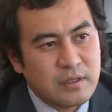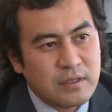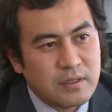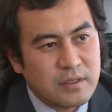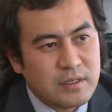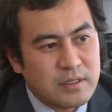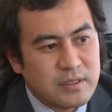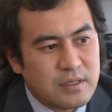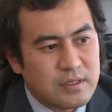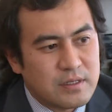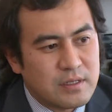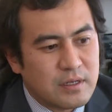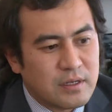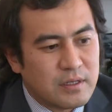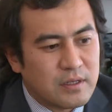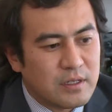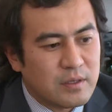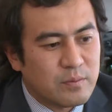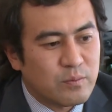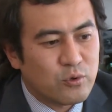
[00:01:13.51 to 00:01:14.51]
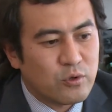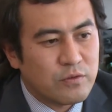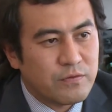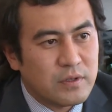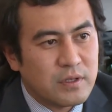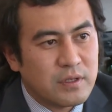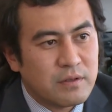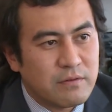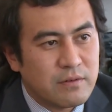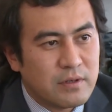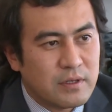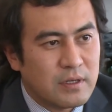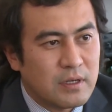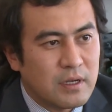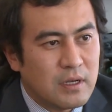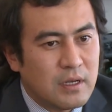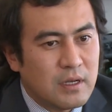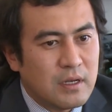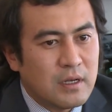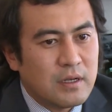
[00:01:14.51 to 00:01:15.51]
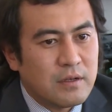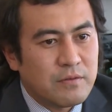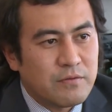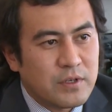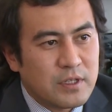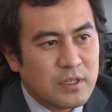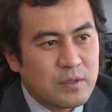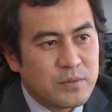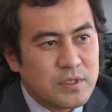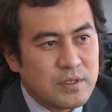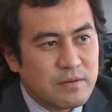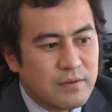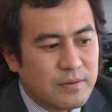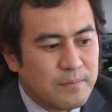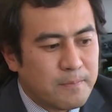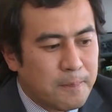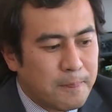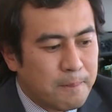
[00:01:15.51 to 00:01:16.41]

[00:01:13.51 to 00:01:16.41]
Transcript: и со стороны профильного ведомства.